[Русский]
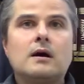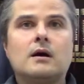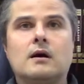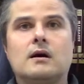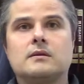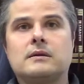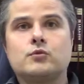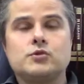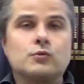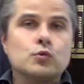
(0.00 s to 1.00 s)
а,
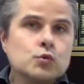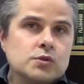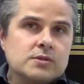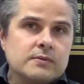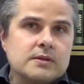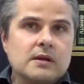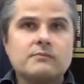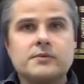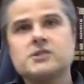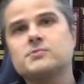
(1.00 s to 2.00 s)
допустим, Кунцево, там,
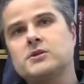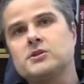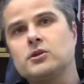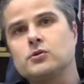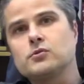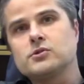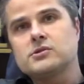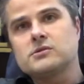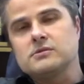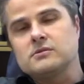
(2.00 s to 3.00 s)
в принципе,
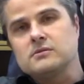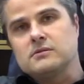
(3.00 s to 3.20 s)
озелененность, э,